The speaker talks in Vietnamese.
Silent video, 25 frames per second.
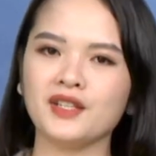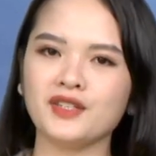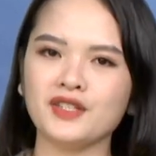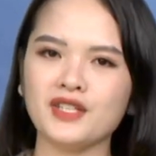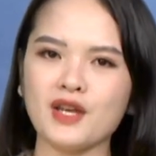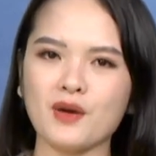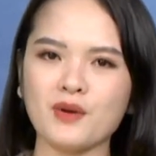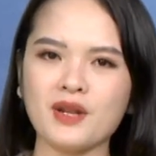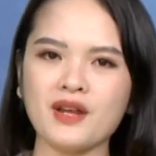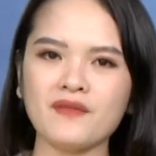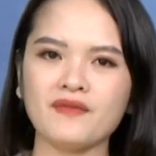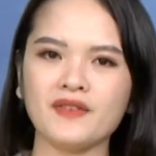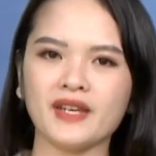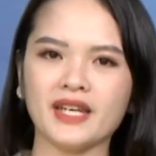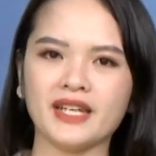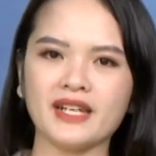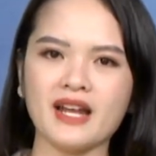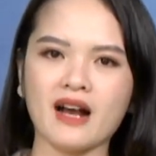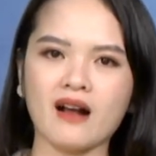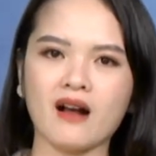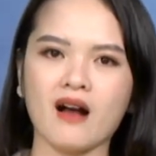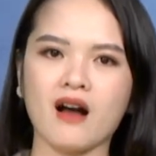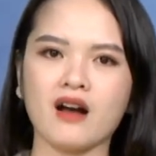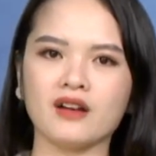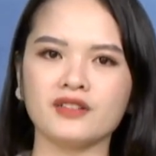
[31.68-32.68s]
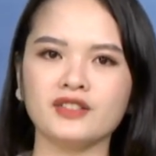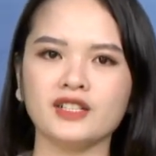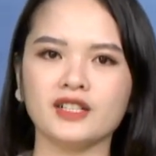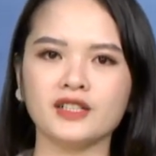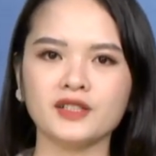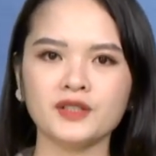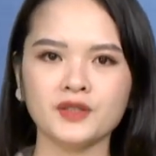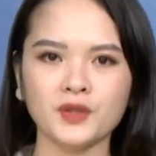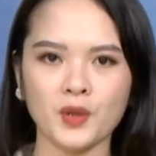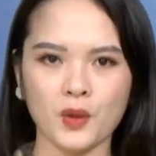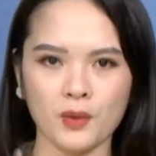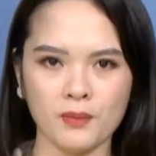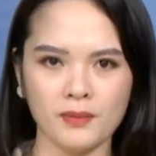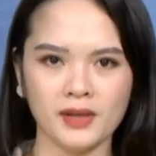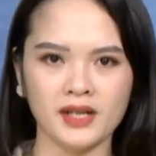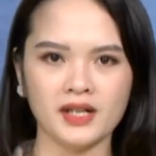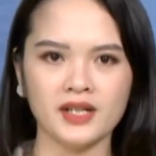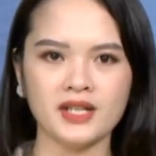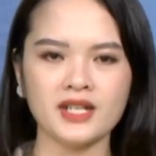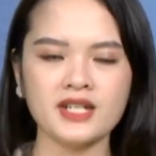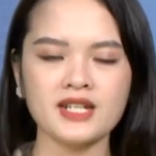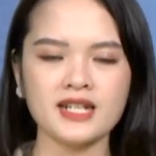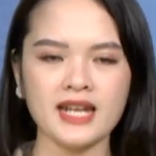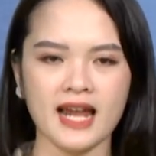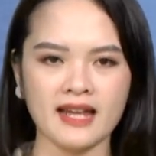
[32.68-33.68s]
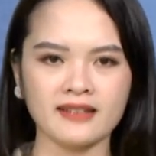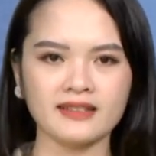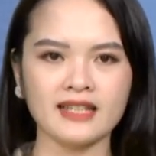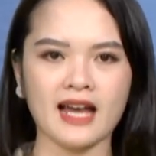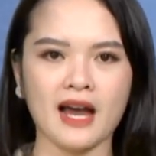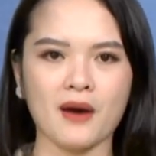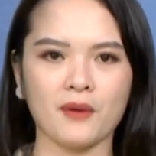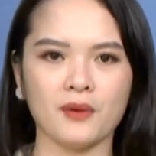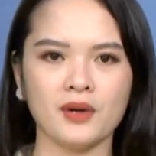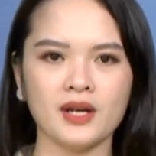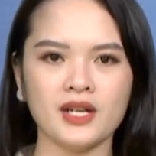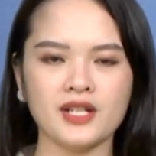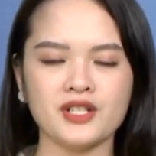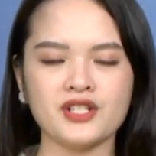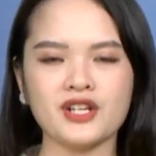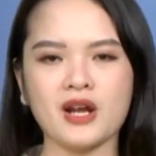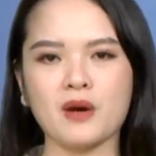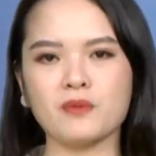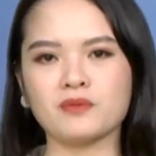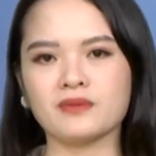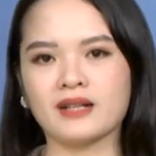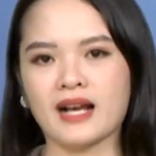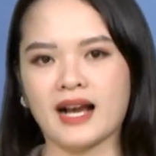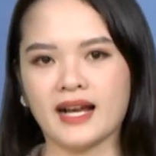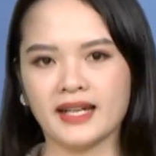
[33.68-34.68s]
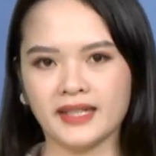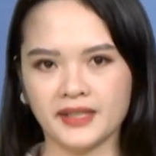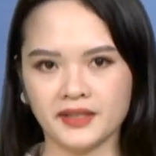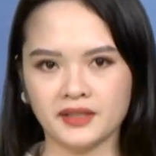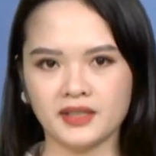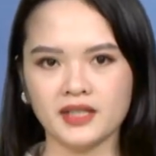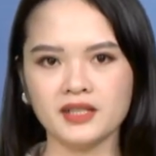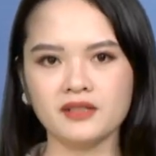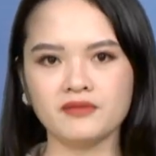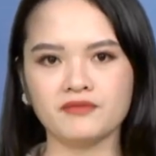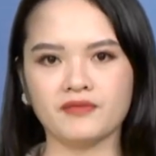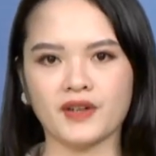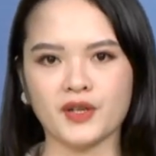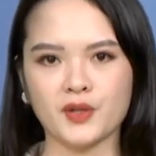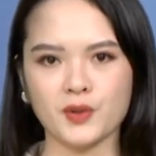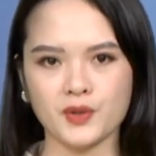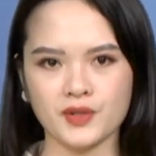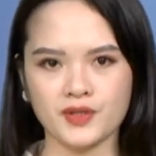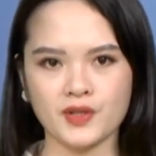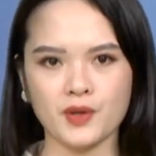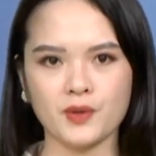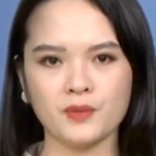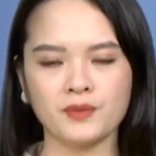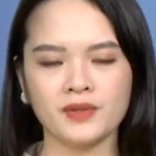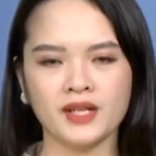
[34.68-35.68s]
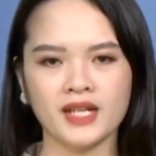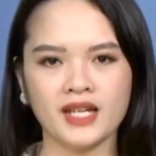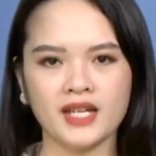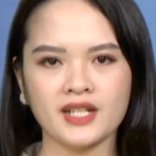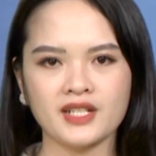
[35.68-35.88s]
Nhiều đơn vị đã có những đổi mới sáng tạo trong cả hình thức và nội dung